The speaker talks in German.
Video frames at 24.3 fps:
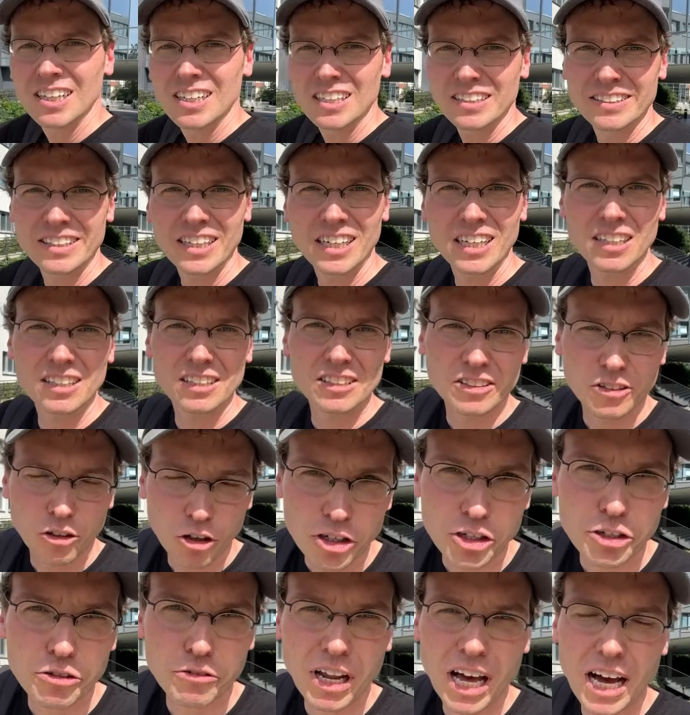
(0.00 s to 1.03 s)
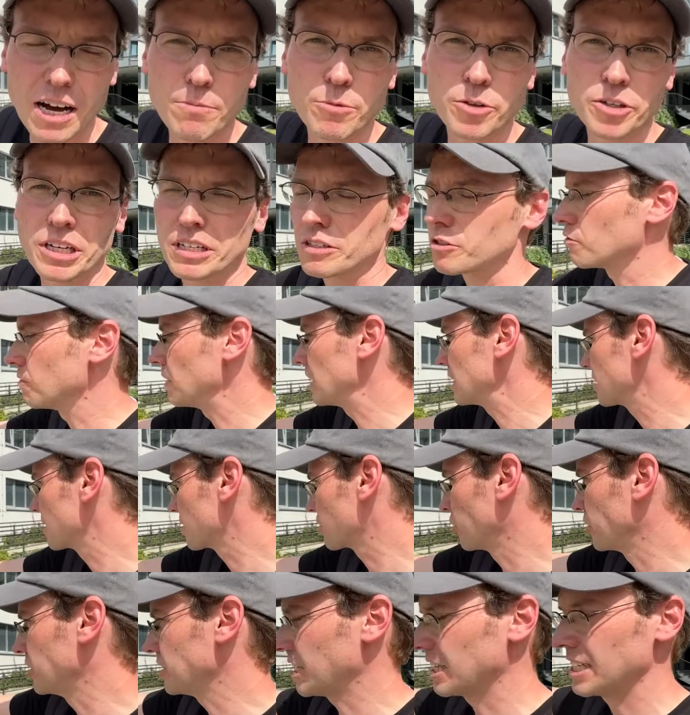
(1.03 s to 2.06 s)
ne, einen Rollstuhl haben oder sowas,
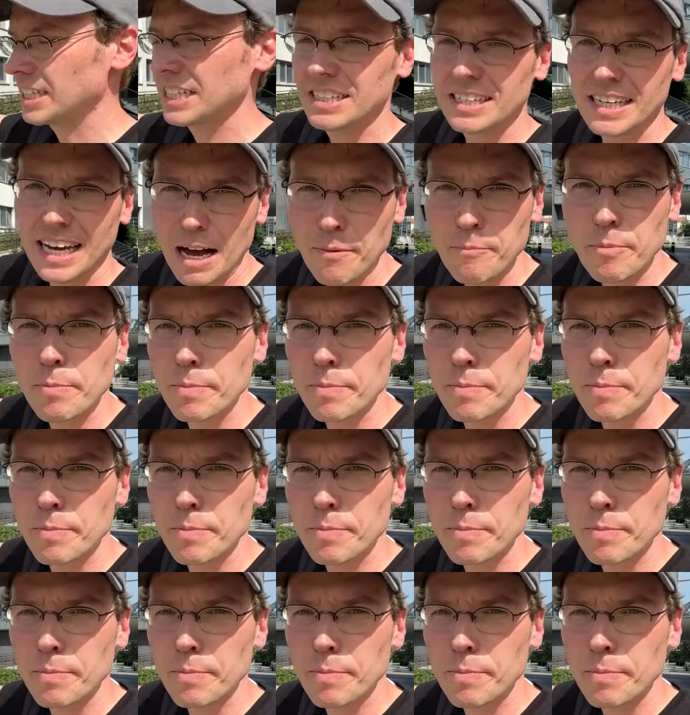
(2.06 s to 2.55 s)
können dann hier die Rampe